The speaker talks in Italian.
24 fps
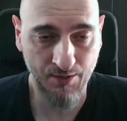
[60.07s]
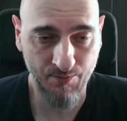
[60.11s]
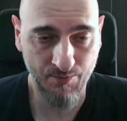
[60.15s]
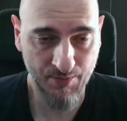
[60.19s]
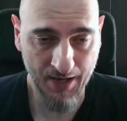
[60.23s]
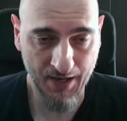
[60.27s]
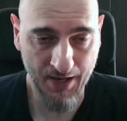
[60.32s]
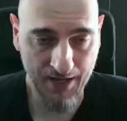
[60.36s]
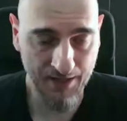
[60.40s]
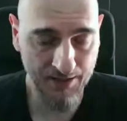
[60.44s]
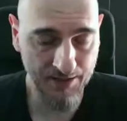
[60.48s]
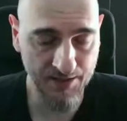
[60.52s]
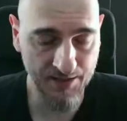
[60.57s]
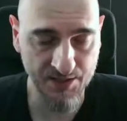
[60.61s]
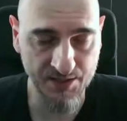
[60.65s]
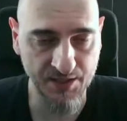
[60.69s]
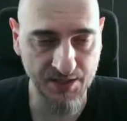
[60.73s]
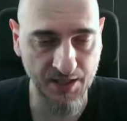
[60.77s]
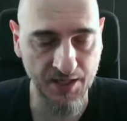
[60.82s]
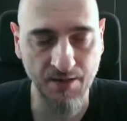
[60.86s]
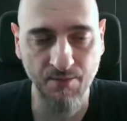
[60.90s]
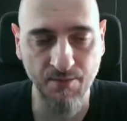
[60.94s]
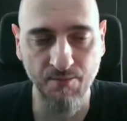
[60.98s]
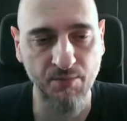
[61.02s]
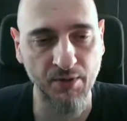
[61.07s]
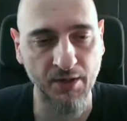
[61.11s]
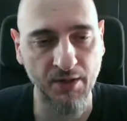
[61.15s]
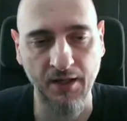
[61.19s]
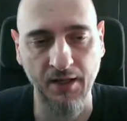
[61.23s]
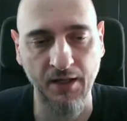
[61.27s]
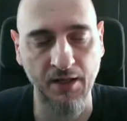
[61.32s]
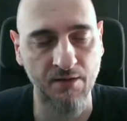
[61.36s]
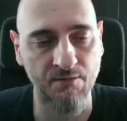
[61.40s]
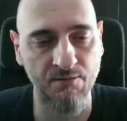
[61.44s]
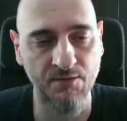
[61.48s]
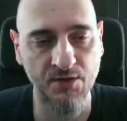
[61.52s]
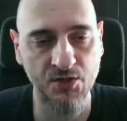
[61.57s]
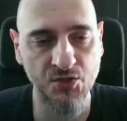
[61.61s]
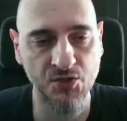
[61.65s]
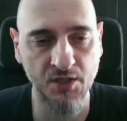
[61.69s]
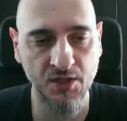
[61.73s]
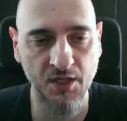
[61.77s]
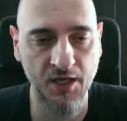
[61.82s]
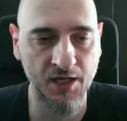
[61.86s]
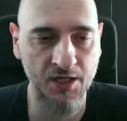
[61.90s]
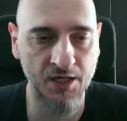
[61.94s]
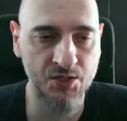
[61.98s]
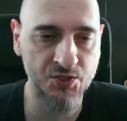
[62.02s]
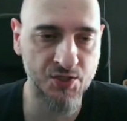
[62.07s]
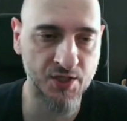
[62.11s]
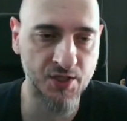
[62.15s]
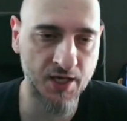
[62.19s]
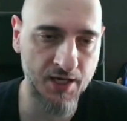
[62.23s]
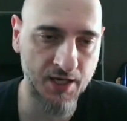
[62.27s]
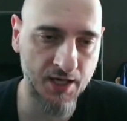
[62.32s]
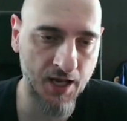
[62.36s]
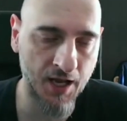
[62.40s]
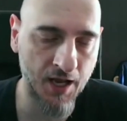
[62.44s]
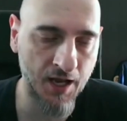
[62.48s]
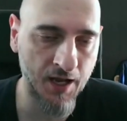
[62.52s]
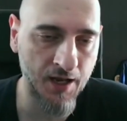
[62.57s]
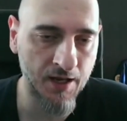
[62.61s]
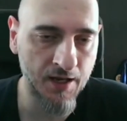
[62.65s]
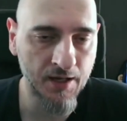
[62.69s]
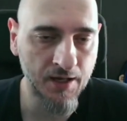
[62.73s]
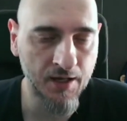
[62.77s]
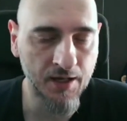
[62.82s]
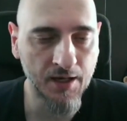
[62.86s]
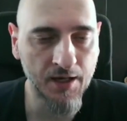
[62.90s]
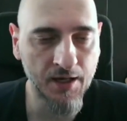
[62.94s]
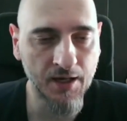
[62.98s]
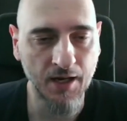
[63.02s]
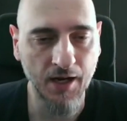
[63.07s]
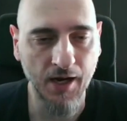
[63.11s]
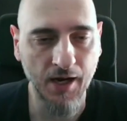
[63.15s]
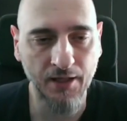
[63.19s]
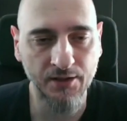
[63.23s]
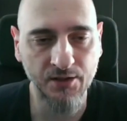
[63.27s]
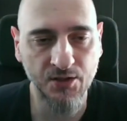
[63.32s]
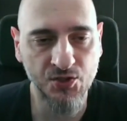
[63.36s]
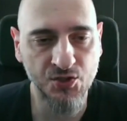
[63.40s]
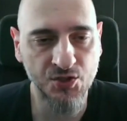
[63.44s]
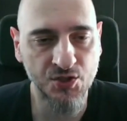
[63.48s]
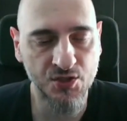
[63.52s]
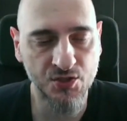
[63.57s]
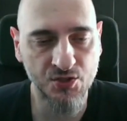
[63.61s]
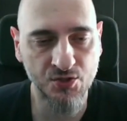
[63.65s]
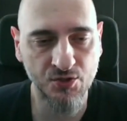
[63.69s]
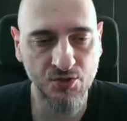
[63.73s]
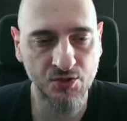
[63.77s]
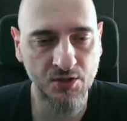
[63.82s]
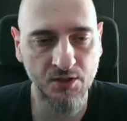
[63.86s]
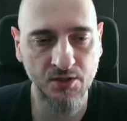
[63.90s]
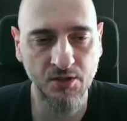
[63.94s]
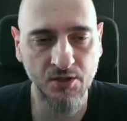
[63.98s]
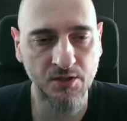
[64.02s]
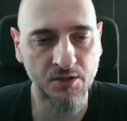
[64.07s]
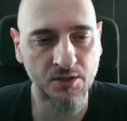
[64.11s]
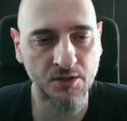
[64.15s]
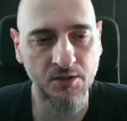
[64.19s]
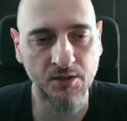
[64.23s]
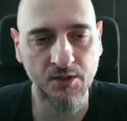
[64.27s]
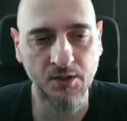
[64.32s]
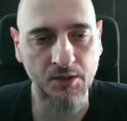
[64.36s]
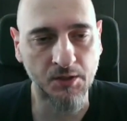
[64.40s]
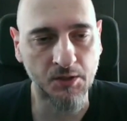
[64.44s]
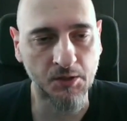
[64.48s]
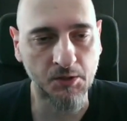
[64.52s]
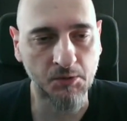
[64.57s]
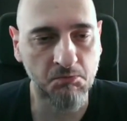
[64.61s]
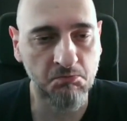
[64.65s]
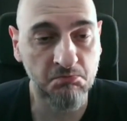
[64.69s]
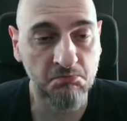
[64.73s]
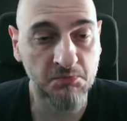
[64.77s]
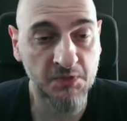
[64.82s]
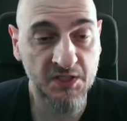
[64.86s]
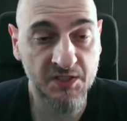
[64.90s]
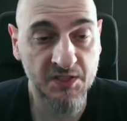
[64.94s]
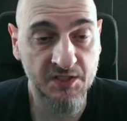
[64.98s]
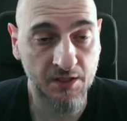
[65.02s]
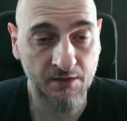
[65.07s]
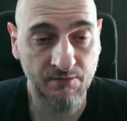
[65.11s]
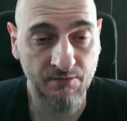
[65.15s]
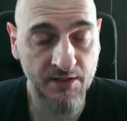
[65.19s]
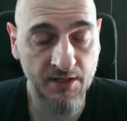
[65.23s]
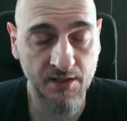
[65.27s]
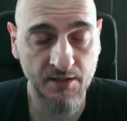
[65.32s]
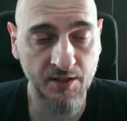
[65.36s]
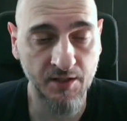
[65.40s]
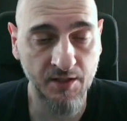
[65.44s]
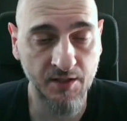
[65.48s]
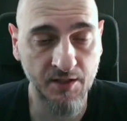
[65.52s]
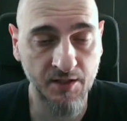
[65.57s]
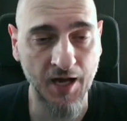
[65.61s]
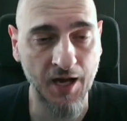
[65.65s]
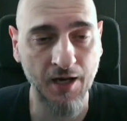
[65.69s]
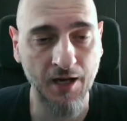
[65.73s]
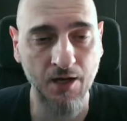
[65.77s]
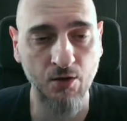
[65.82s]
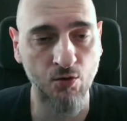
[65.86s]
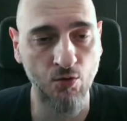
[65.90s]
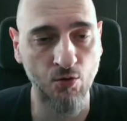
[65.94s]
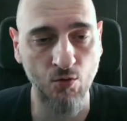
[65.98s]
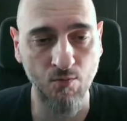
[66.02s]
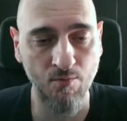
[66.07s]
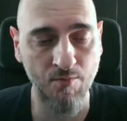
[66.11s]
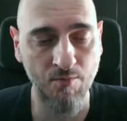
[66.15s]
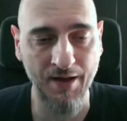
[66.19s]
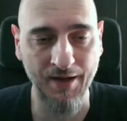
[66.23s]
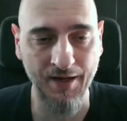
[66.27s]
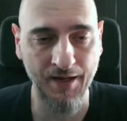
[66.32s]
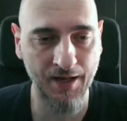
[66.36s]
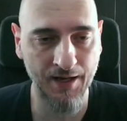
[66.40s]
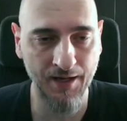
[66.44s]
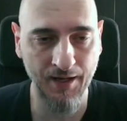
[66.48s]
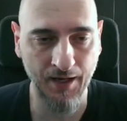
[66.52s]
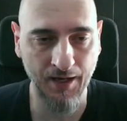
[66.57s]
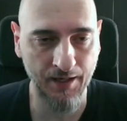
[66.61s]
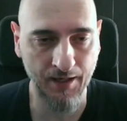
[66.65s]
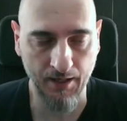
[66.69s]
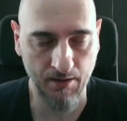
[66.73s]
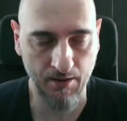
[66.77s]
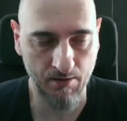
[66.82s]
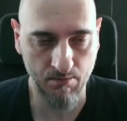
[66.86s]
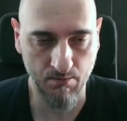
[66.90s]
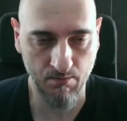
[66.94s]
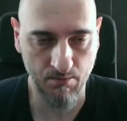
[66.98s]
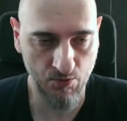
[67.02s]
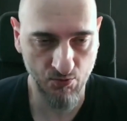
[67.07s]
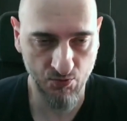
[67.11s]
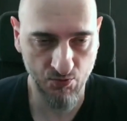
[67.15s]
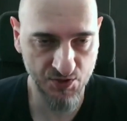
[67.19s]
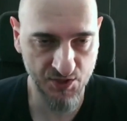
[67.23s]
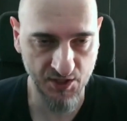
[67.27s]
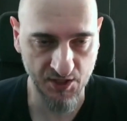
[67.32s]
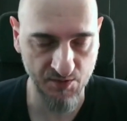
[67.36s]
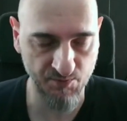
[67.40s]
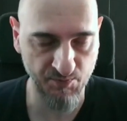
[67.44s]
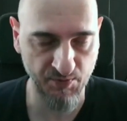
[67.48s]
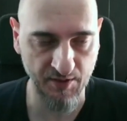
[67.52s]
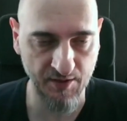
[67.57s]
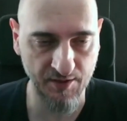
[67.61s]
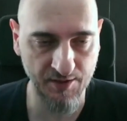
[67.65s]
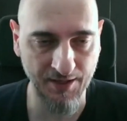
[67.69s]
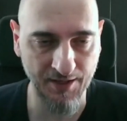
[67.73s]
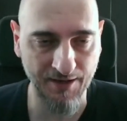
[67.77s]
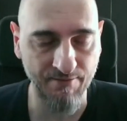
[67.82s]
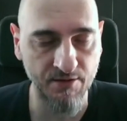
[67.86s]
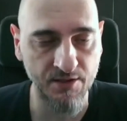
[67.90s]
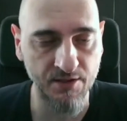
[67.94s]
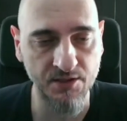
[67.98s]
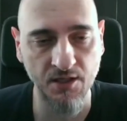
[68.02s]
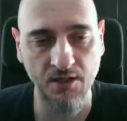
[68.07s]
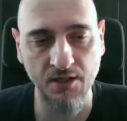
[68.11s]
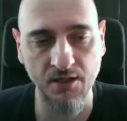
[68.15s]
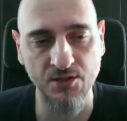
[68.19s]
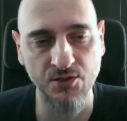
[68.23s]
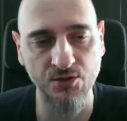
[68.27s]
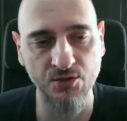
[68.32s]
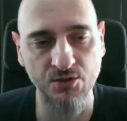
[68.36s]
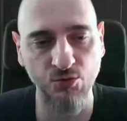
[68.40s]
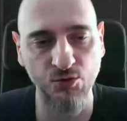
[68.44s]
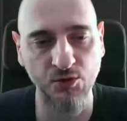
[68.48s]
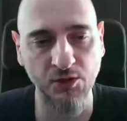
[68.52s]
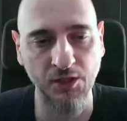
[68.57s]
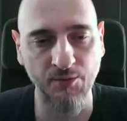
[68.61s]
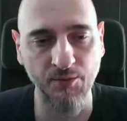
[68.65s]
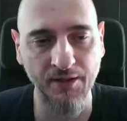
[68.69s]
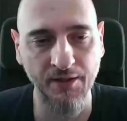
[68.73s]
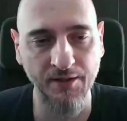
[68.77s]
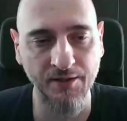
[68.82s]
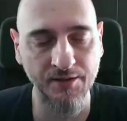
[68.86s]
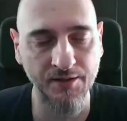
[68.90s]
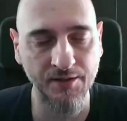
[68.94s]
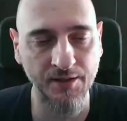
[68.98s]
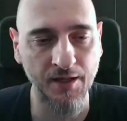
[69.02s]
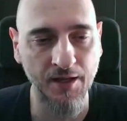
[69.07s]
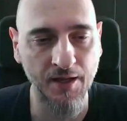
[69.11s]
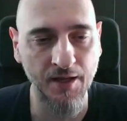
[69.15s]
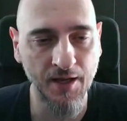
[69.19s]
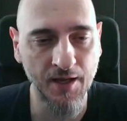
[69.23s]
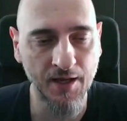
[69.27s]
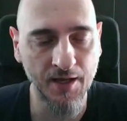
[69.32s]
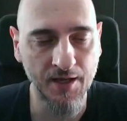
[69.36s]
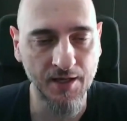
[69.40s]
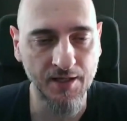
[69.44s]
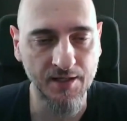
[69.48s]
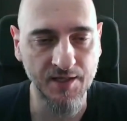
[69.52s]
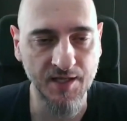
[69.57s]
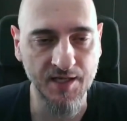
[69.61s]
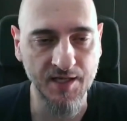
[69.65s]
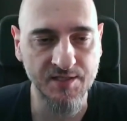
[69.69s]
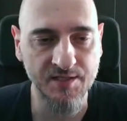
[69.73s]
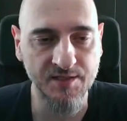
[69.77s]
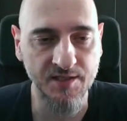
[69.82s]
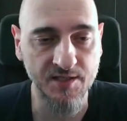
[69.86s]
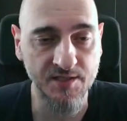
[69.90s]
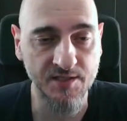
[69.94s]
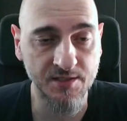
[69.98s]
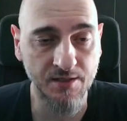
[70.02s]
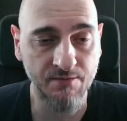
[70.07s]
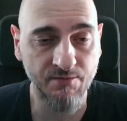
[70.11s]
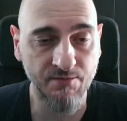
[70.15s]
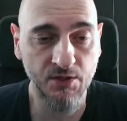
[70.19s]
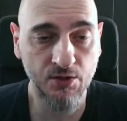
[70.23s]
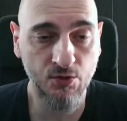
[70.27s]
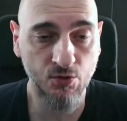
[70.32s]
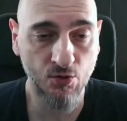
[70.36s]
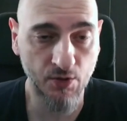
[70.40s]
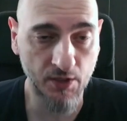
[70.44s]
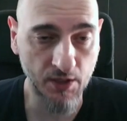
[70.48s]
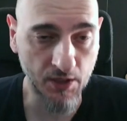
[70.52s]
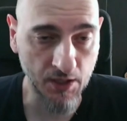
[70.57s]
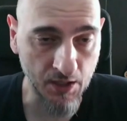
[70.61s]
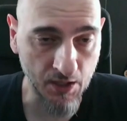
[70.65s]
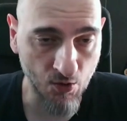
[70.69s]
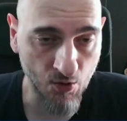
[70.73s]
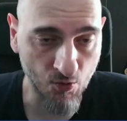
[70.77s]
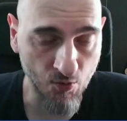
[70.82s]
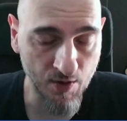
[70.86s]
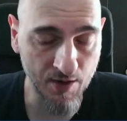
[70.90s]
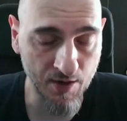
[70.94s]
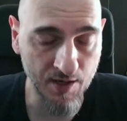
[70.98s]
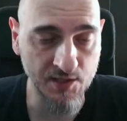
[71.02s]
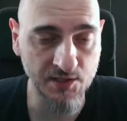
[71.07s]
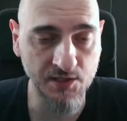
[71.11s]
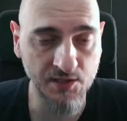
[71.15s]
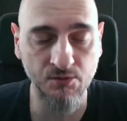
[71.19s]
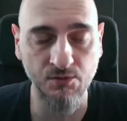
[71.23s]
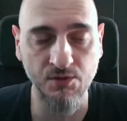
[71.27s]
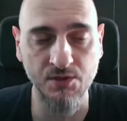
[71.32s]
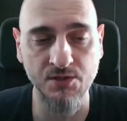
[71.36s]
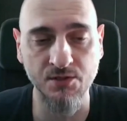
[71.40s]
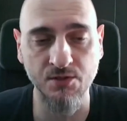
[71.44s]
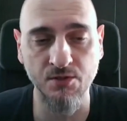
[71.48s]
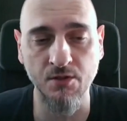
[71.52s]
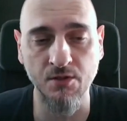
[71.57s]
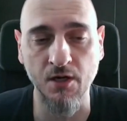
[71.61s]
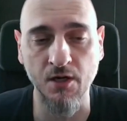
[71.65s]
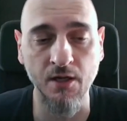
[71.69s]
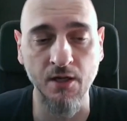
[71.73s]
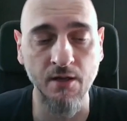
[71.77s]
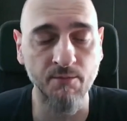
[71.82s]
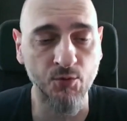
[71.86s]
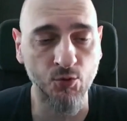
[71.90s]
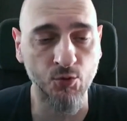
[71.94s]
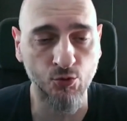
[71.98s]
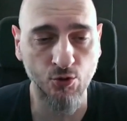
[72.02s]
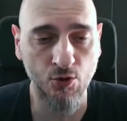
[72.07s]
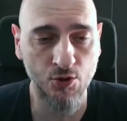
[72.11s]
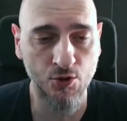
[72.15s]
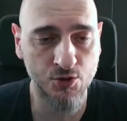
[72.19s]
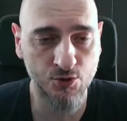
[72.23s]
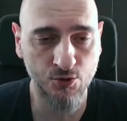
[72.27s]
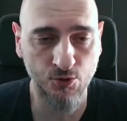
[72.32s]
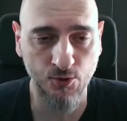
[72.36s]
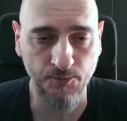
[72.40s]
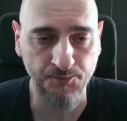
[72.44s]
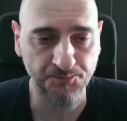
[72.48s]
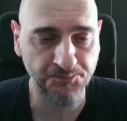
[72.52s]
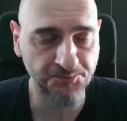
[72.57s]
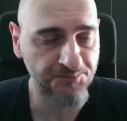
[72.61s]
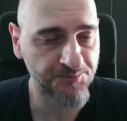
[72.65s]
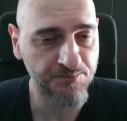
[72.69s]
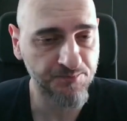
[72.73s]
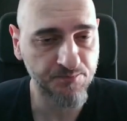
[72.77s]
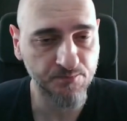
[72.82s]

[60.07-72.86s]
Darmian sempre, che invece di calciare ha, ha deciso di, di, di, di, servire di tacco un Barella che non si aspettava assolutamente di essere servito in quella situazione lì, piuttosto